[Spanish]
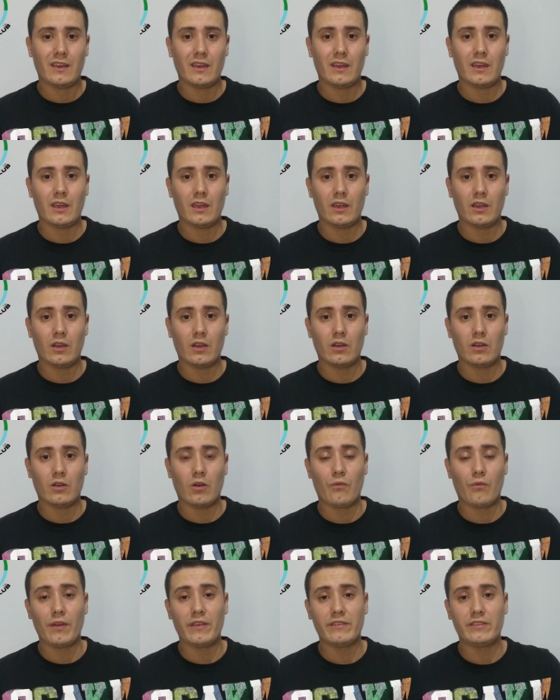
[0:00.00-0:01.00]
eh,
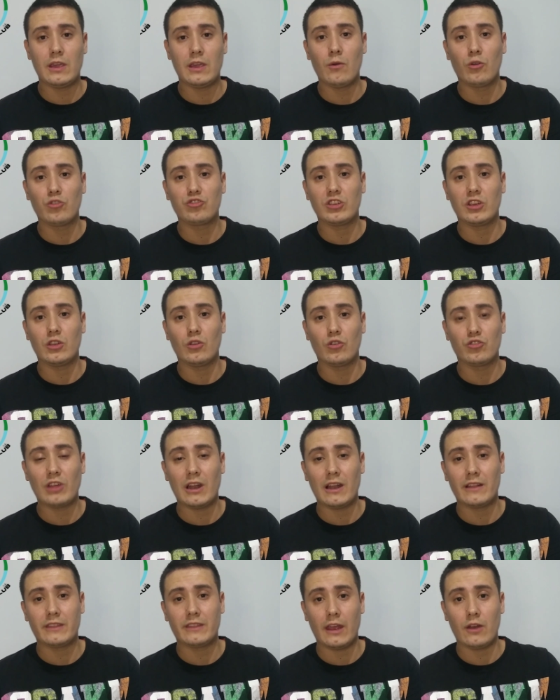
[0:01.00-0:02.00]
ofensivos y dos
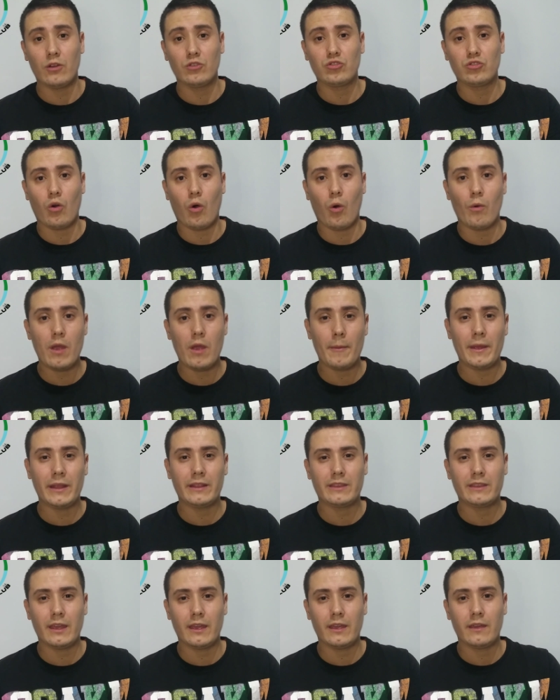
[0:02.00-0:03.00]
delanteros.
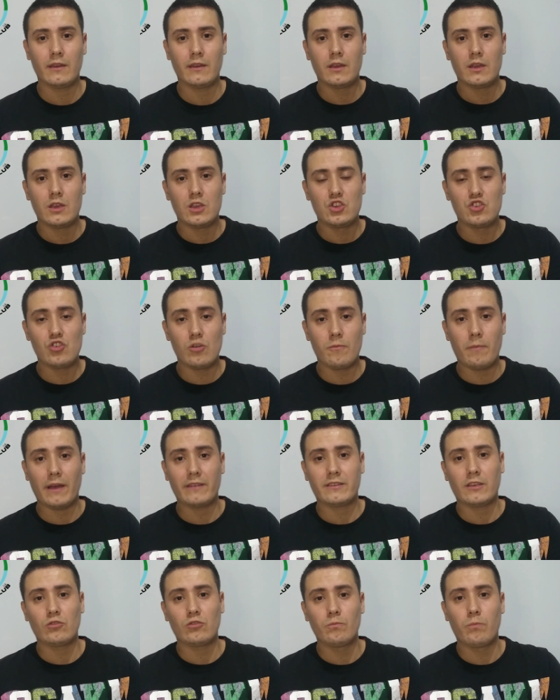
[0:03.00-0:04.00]
Obviamente, John
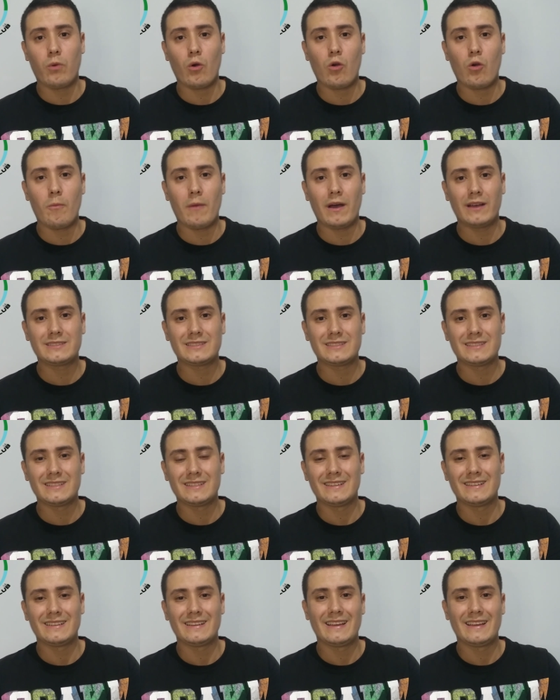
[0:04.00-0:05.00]
Vázquez un poco más
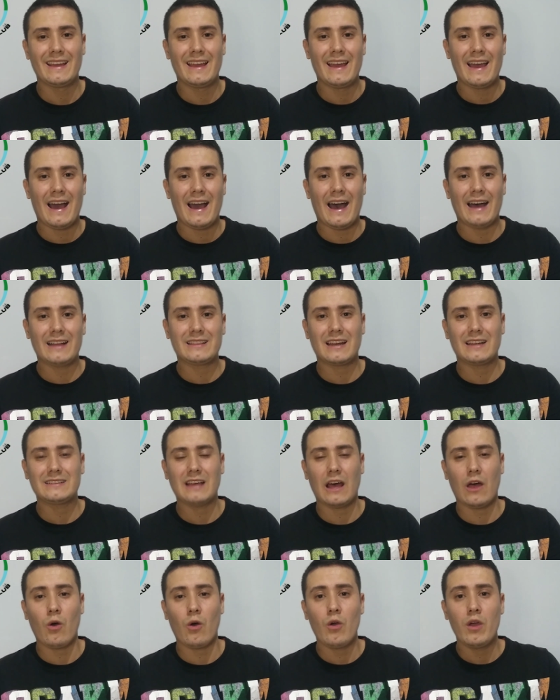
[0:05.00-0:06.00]

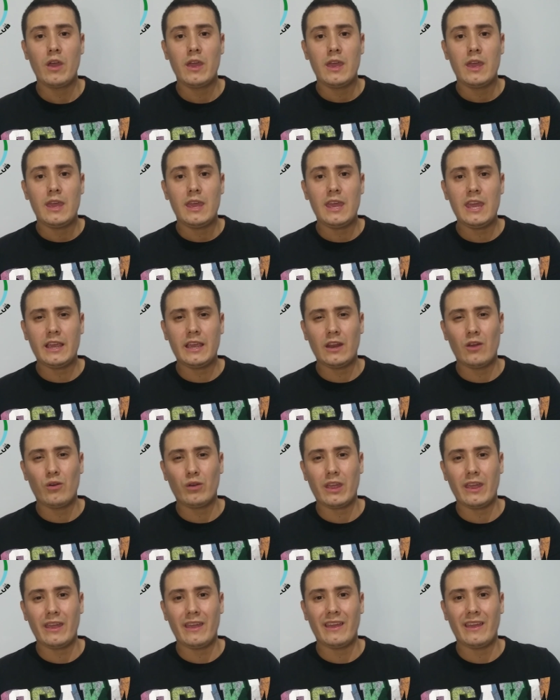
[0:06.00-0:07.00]
atrasado. Y
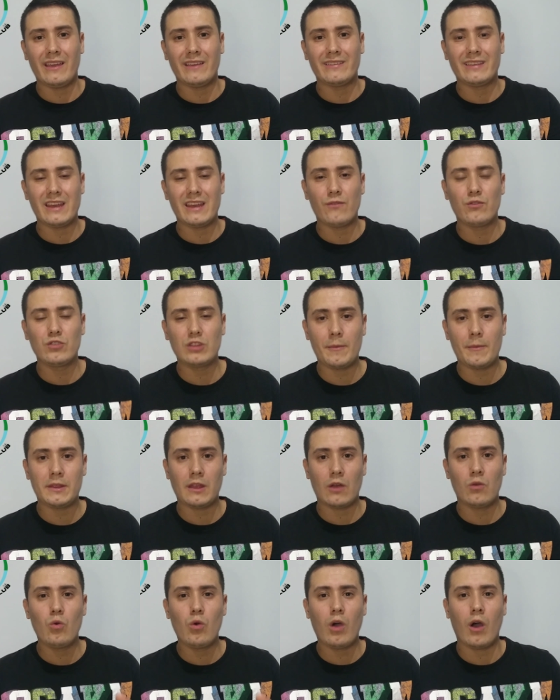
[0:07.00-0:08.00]
creo que sería
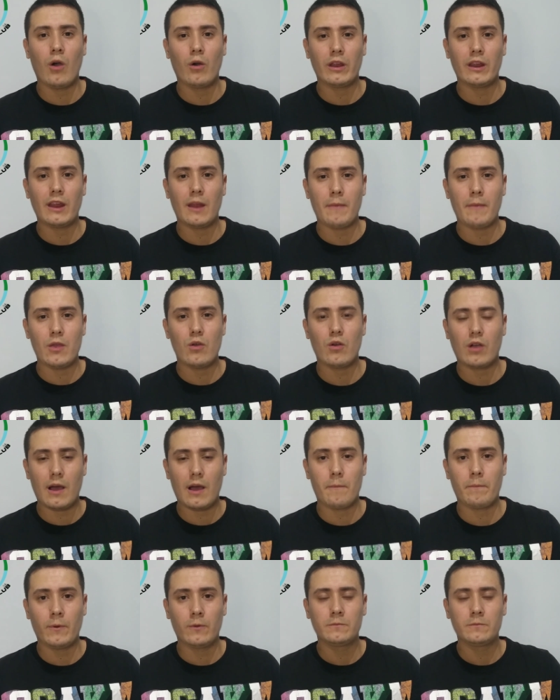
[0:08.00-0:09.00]
fundamental un jugador en el medio
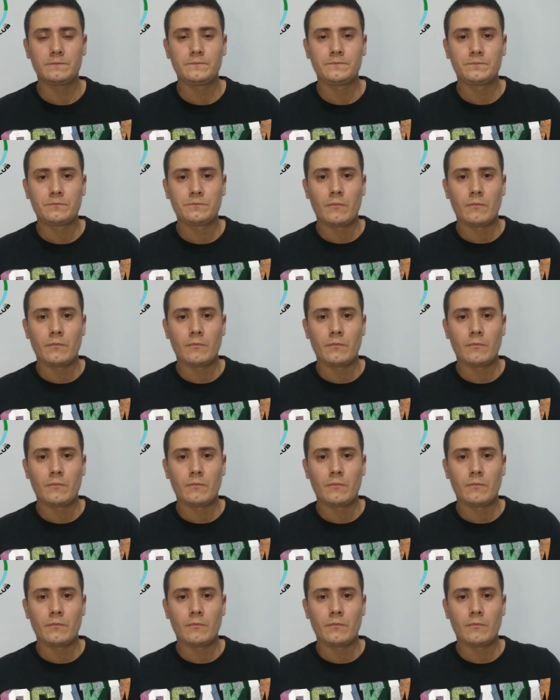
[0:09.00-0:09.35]
campo,